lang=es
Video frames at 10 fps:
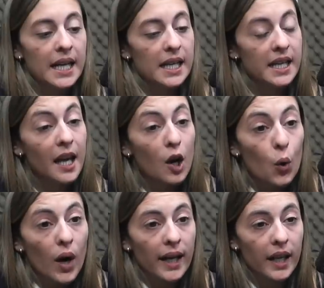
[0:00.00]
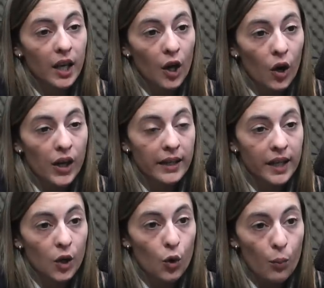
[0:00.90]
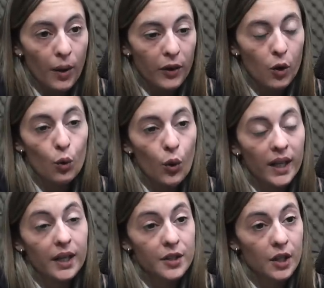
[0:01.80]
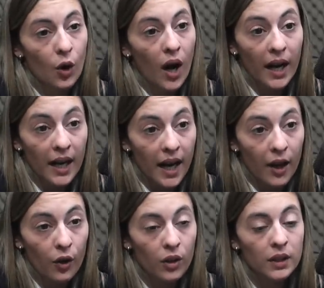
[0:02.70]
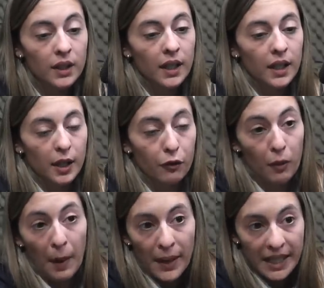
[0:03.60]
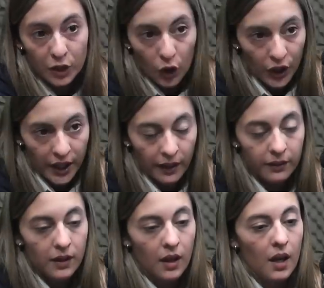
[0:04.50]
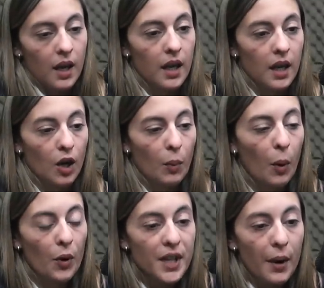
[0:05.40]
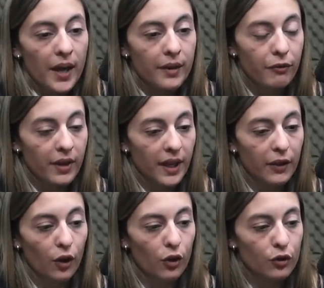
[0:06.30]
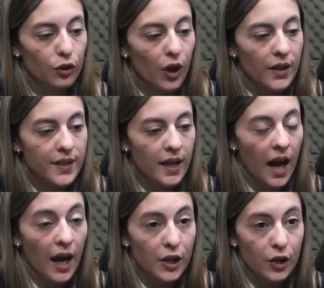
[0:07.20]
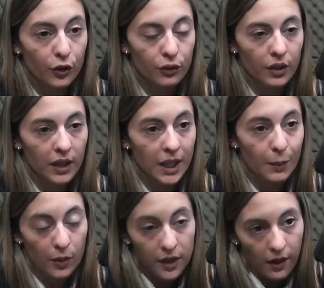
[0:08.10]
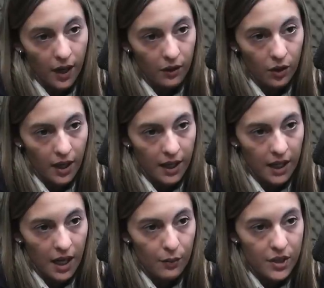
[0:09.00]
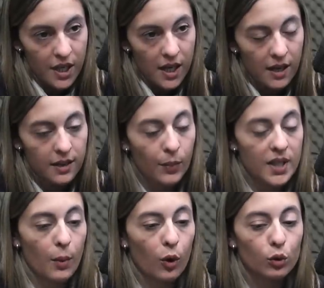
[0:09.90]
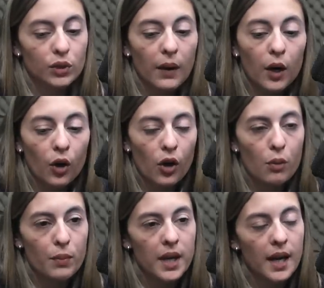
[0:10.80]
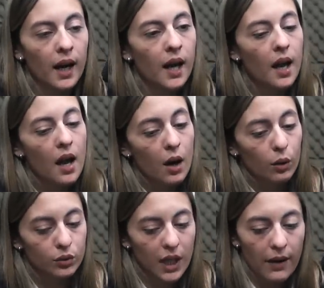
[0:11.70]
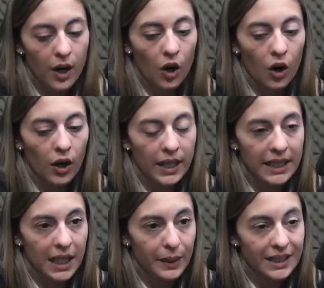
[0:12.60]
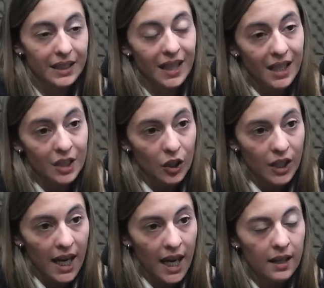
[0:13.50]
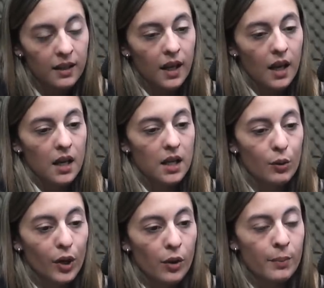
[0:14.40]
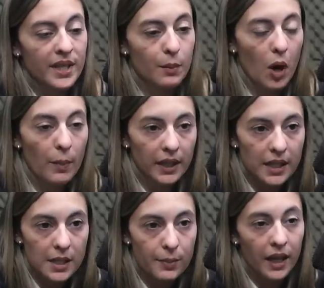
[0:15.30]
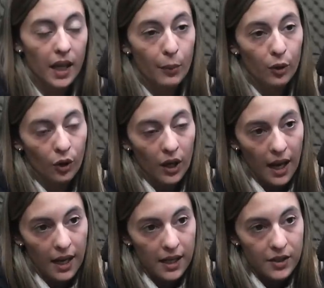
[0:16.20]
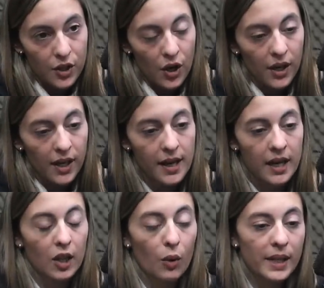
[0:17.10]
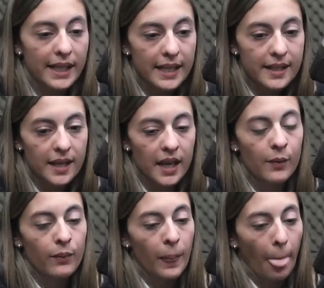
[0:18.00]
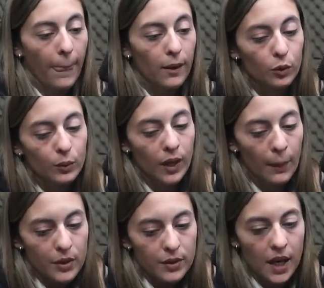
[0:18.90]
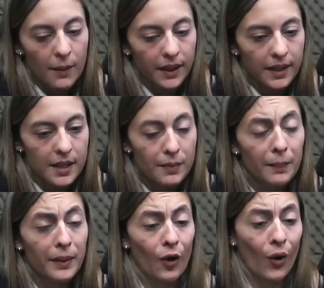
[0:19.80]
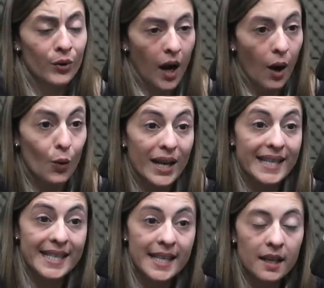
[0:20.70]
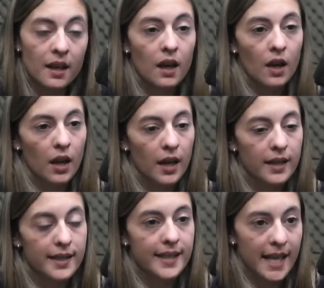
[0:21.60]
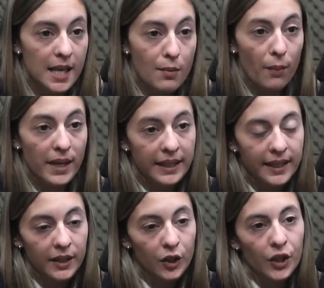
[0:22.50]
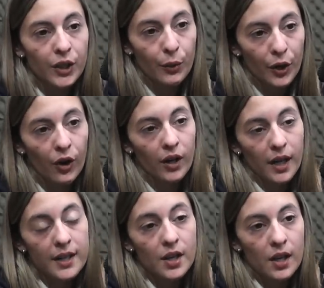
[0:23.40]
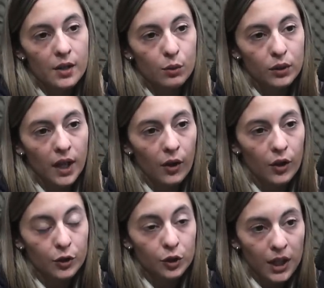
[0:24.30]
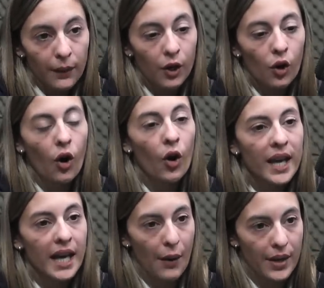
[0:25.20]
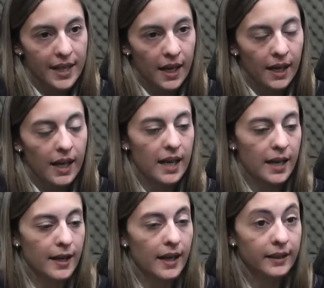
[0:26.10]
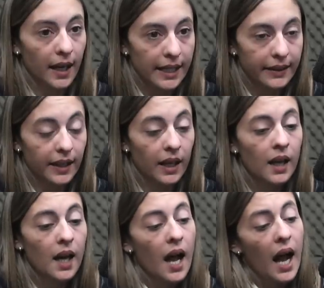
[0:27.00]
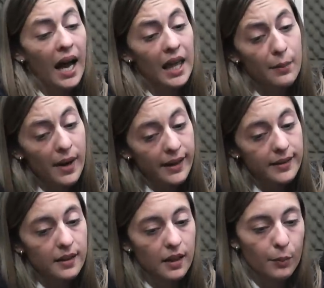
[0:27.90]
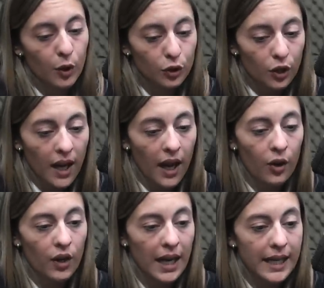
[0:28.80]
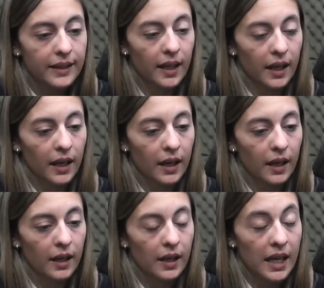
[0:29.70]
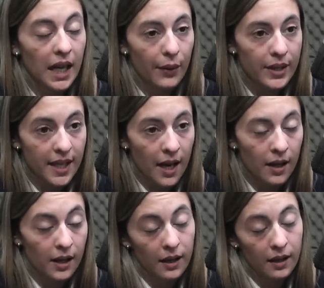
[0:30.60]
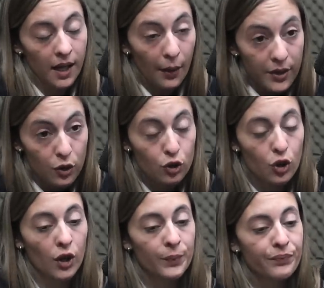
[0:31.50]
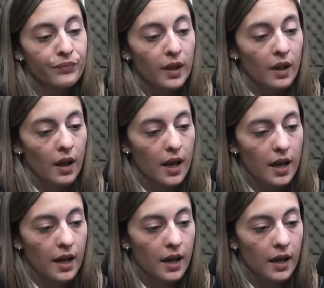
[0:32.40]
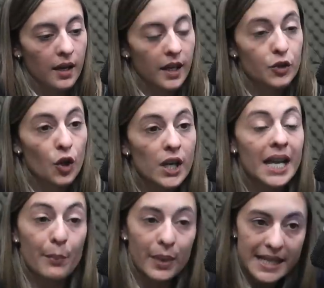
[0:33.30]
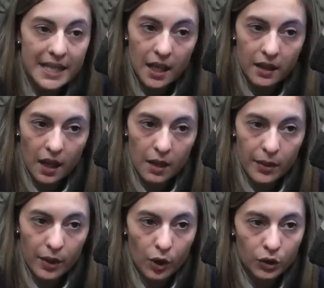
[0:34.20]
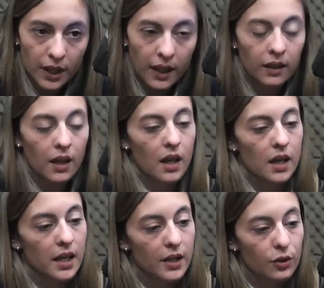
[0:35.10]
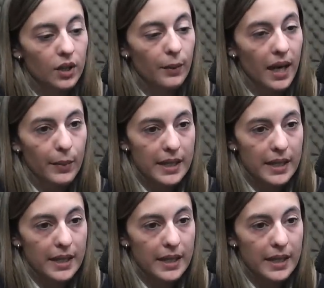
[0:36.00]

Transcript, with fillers: y que el lugar que hoy están ocupando es un lugar que se lo han ganado de forma meritoria. Eh, como vos sabés, Fernando, nosotros hace años que estamos trabajando acá en General Villegas, empezamos con un trabajo de hormiga, un trabajo netamente territorial y bueno, empezamos a participar de a poco en las elecciones. En el 2015 no tuvimos la posibilidad de participar, pero aún así eh, seguimos militando y bueno, ese es el resultado de nuestro trabajo, hoy encabezar eh, esta lista. Además, por otro lado, la lista que, encabeza, que encabezo yo, eh, que soy la presidenta del PJ y que soy también la